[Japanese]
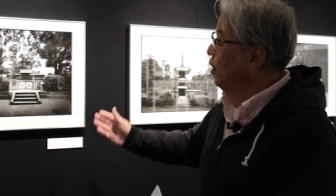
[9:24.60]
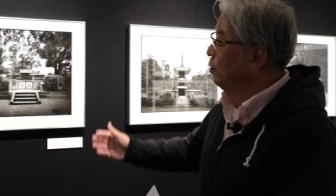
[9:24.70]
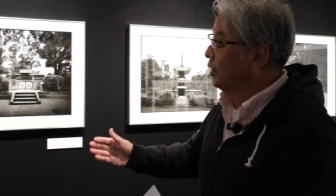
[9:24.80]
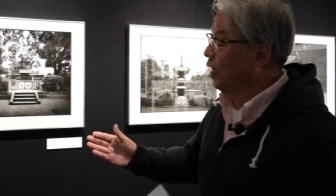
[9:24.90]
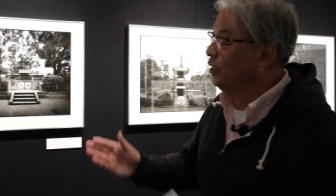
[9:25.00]

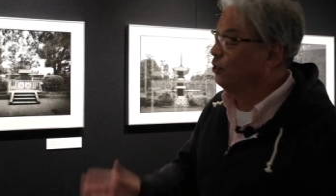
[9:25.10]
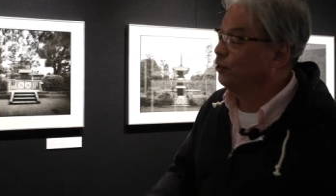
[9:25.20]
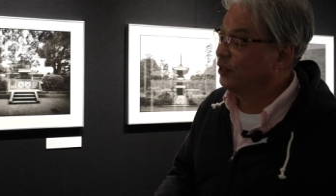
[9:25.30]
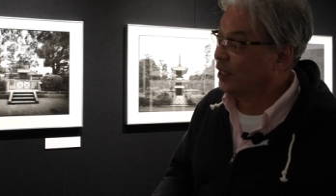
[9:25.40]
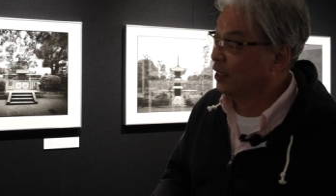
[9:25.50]
さん
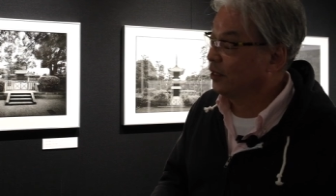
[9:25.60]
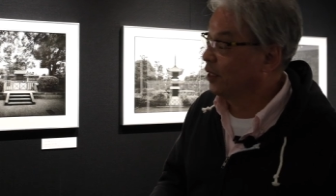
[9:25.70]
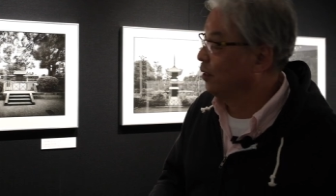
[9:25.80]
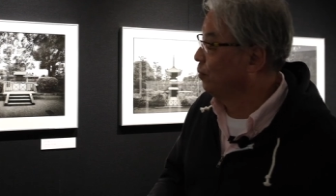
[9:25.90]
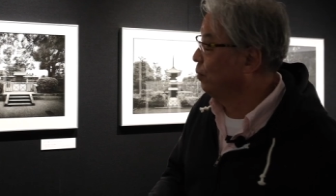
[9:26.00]
じゅうさん
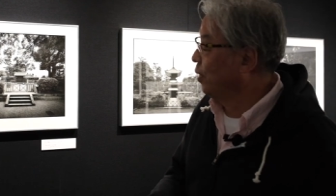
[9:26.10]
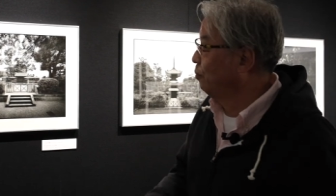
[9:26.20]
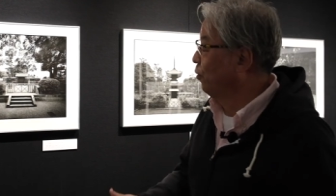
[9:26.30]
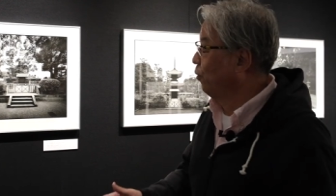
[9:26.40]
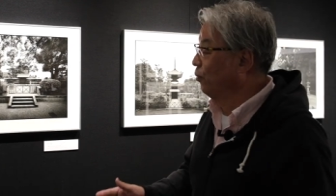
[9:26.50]
間堂は
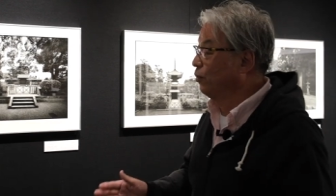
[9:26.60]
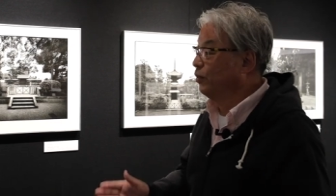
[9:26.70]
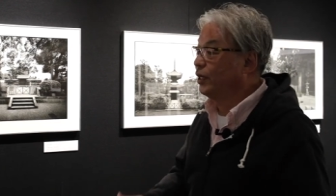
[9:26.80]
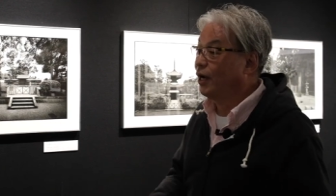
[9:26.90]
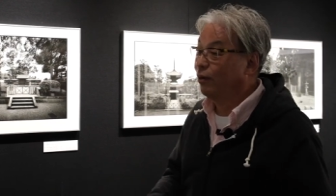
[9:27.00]
もう本
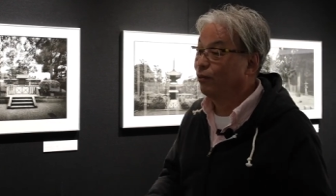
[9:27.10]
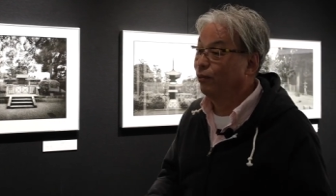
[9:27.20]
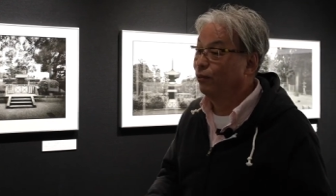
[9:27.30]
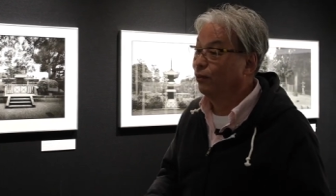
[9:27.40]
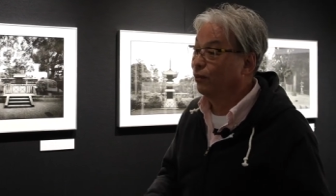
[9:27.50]
当に観
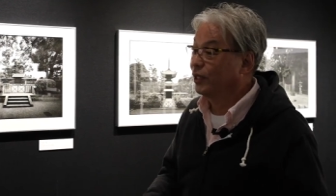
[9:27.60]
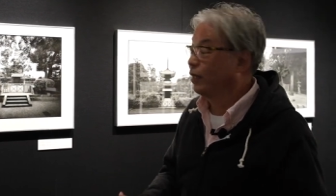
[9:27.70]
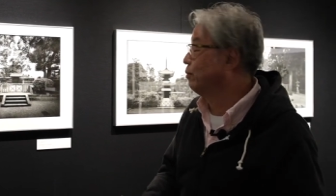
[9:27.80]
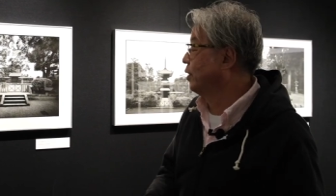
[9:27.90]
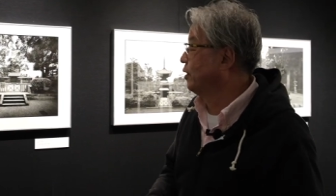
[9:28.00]
光
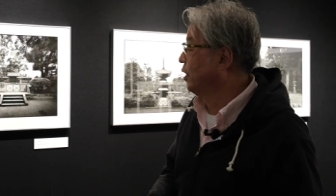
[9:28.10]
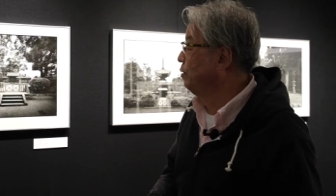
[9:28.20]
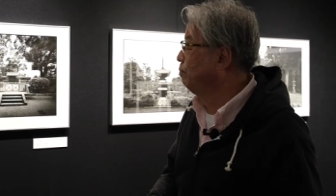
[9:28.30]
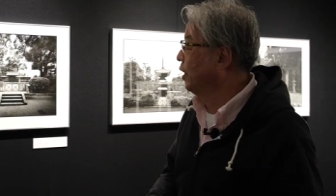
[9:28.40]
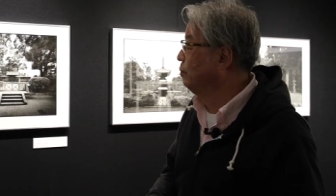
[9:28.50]
客の方がいっ
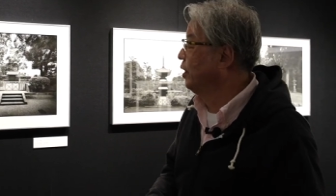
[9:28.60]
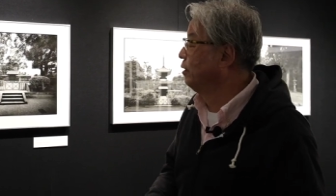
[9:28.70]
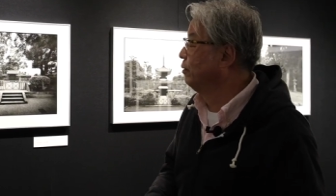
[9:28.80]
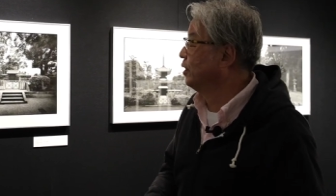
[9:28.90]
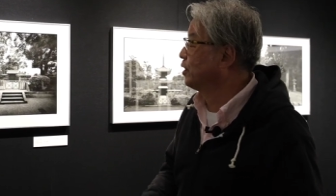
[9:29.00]
ぱい見え
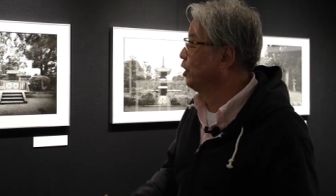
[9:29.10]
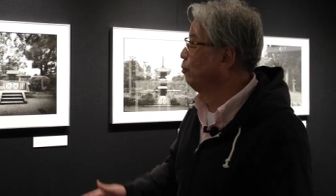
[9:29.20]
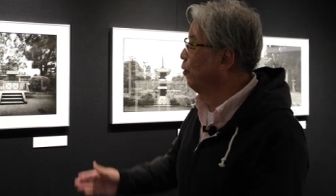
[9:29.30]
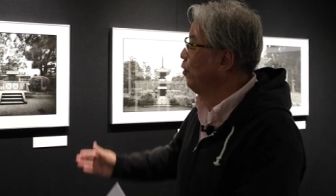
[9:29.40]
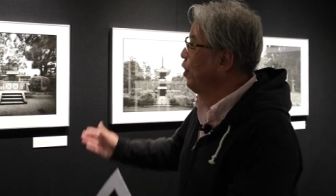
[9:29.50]
るんですけど
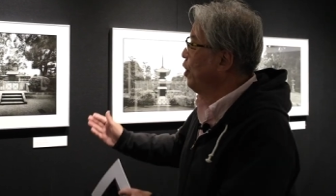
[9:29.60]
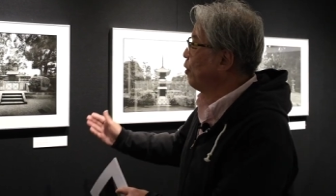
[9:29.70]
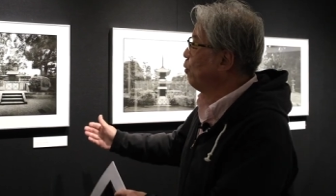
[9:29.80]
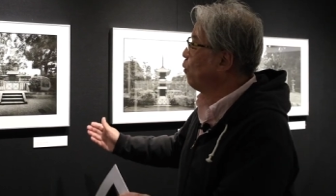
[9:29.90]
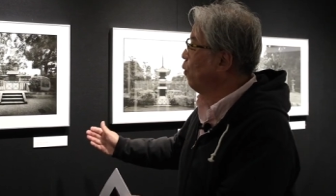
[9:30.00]
も、
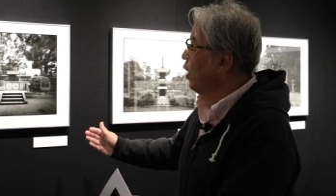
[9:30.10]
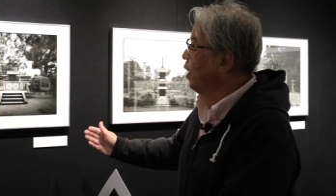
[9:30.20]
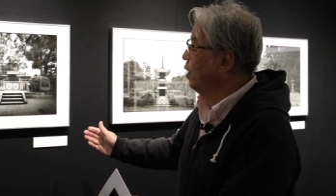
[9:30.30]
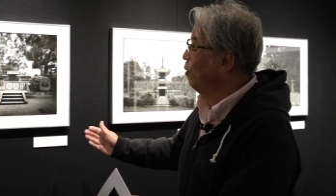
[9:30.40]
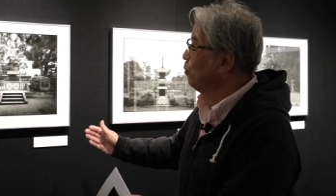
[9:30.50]
ここ
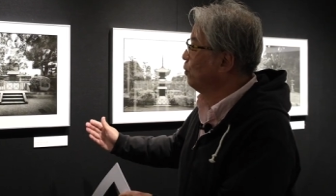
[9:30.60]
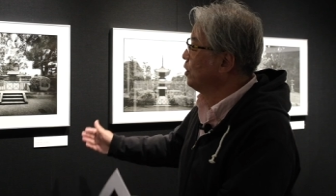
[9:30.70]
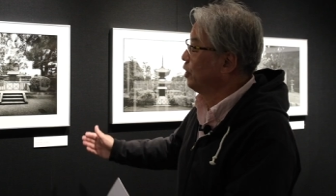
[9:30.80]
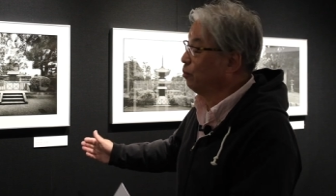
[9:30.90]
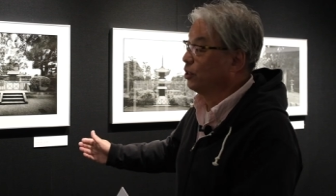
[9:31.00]
は訪
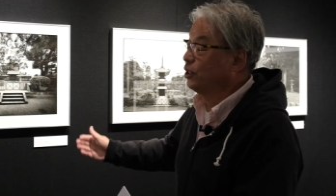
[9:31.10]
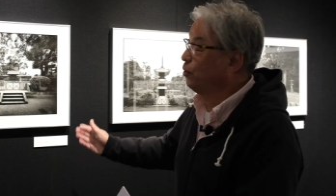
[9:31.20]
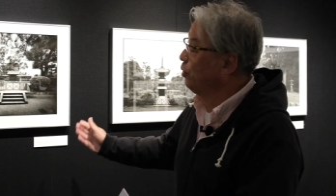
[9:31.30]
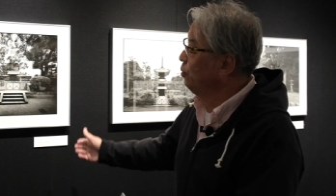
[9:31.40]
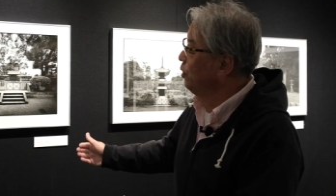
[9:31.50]
れても
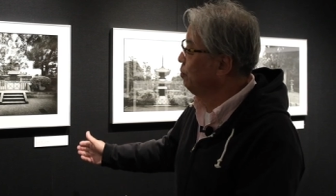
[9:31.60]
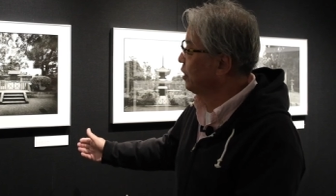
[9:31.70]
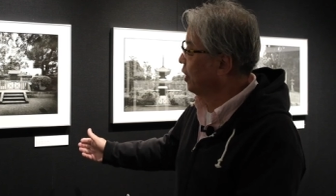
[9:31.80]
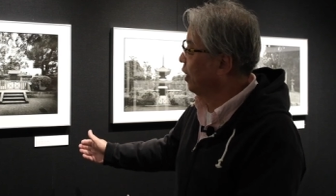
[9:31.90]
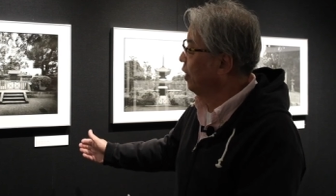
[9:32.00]
一人もい
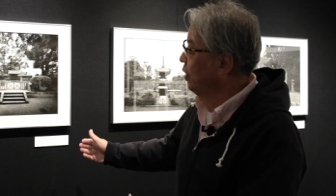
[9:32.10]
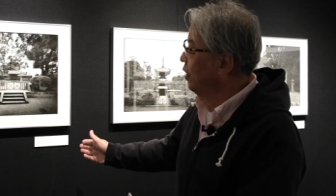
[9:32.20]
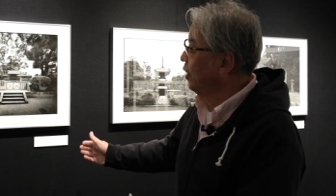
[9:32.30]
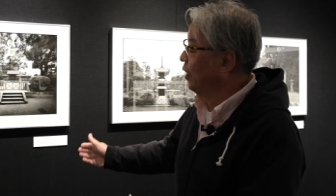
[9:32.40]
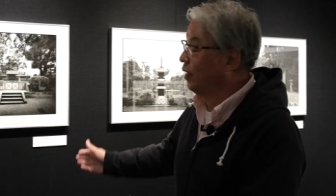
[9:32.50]
ません。
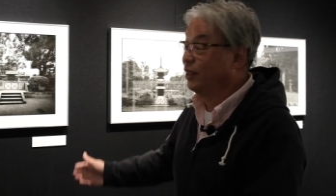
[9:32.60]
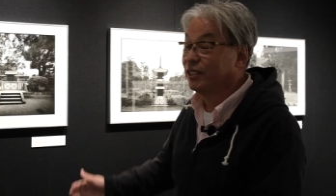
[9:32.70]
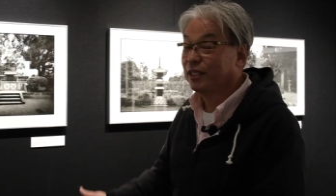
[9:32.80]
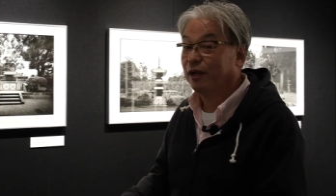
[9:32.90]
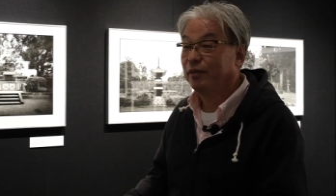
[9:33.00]
えー、で
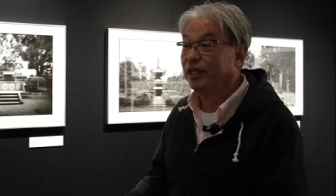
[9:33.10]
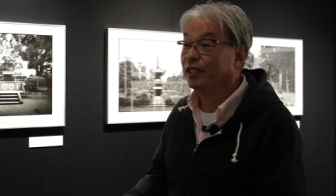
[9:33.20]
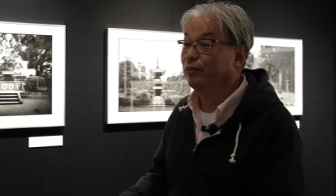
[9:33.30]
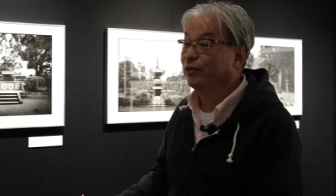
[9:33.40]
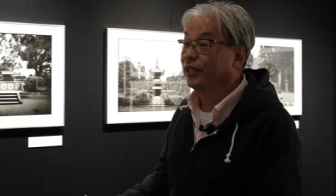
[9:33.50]
すから皆
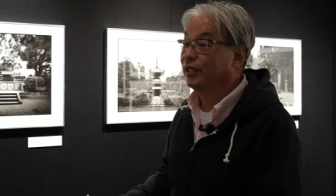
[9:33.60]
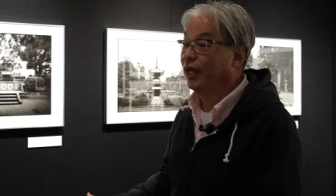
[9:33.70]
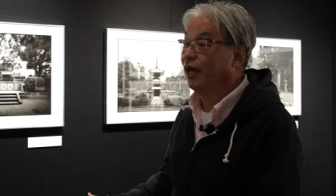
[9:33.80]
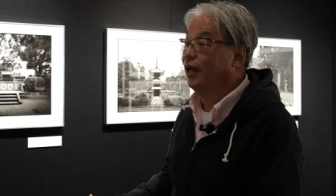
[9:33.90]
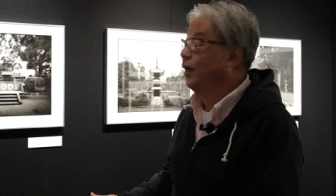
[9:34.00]
さんもですね